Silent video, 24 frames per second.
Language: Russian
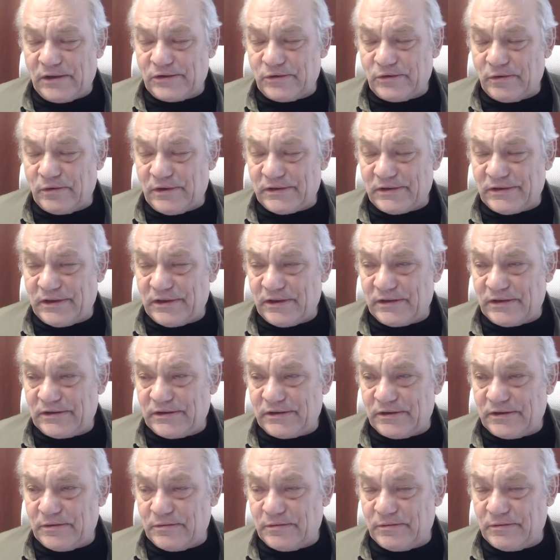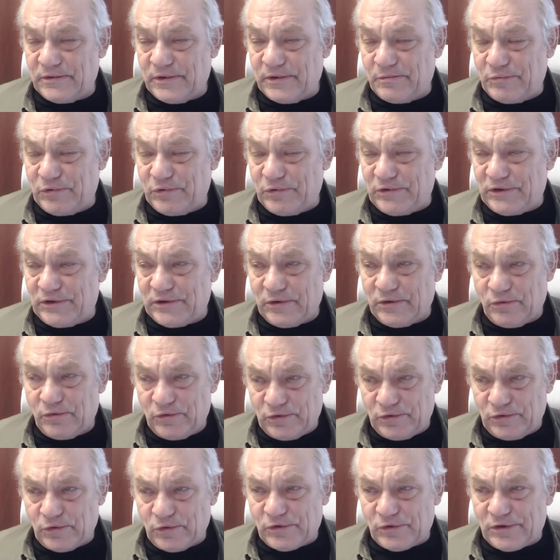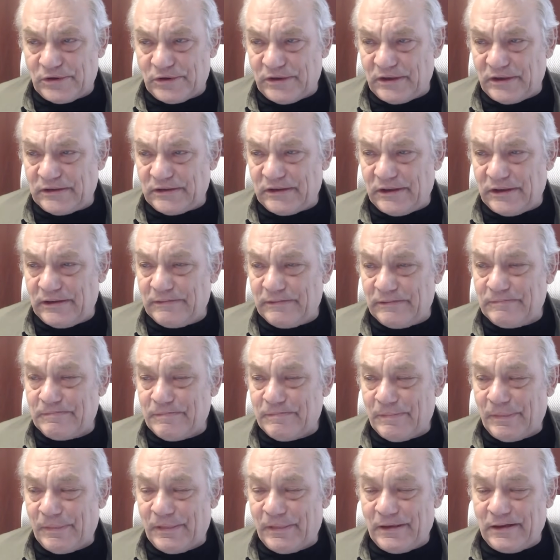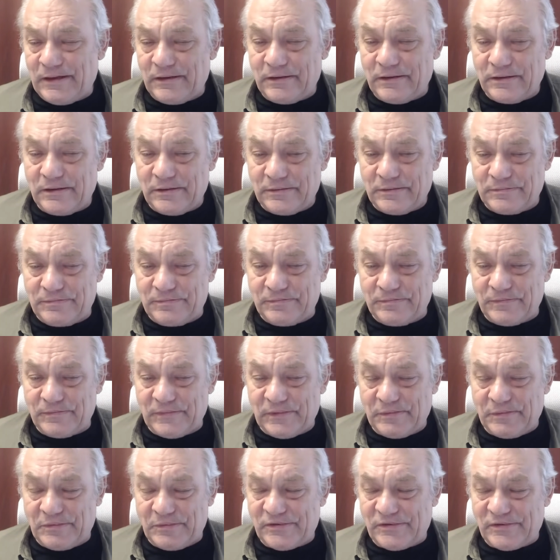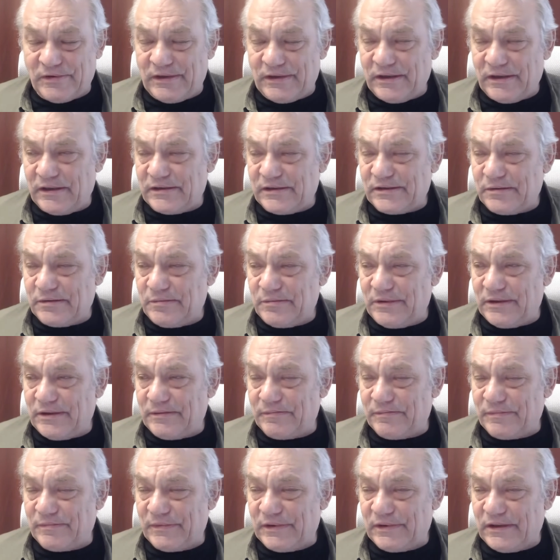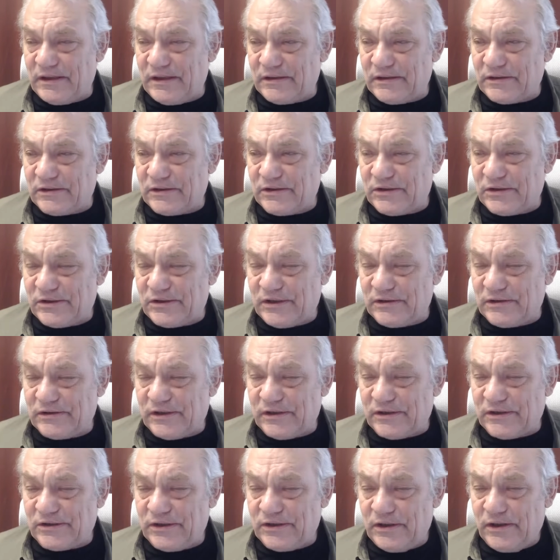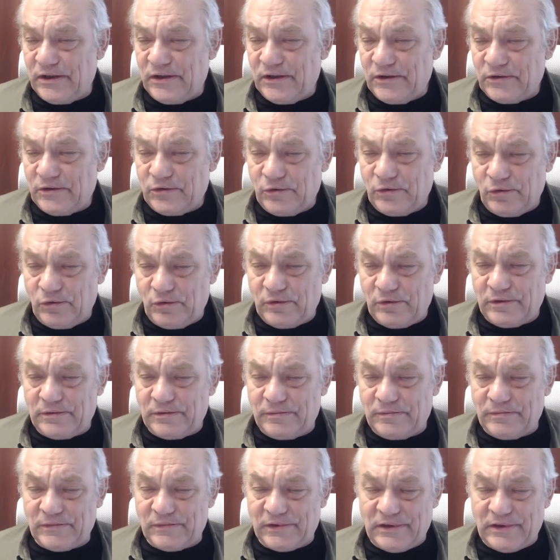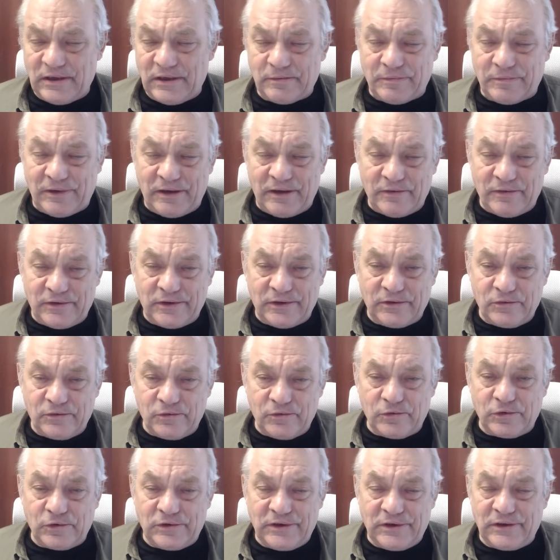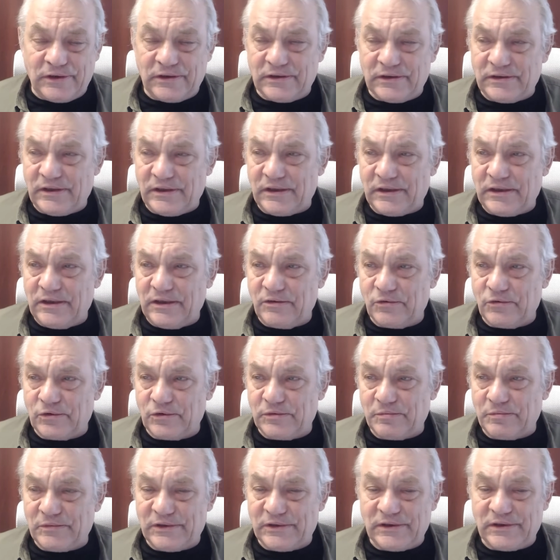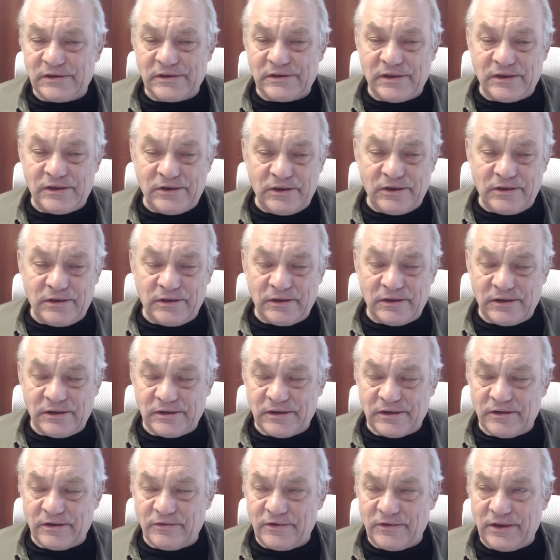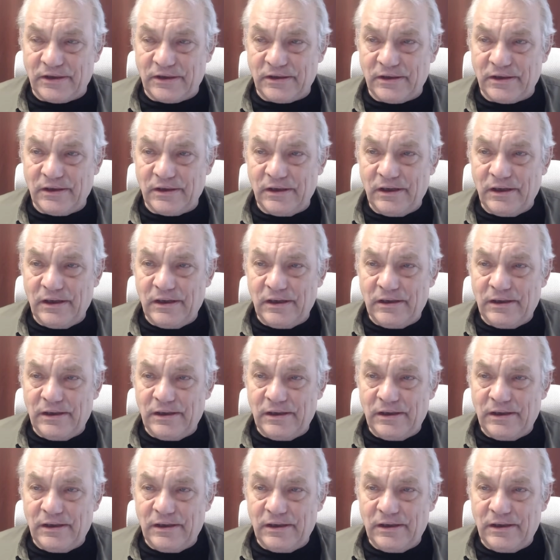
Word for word: а что касается Путина, он тоже иногда Э, позволяет себе ядерный шантаж, но, как правило, ну, вот делает такие вот многозначительные заявления.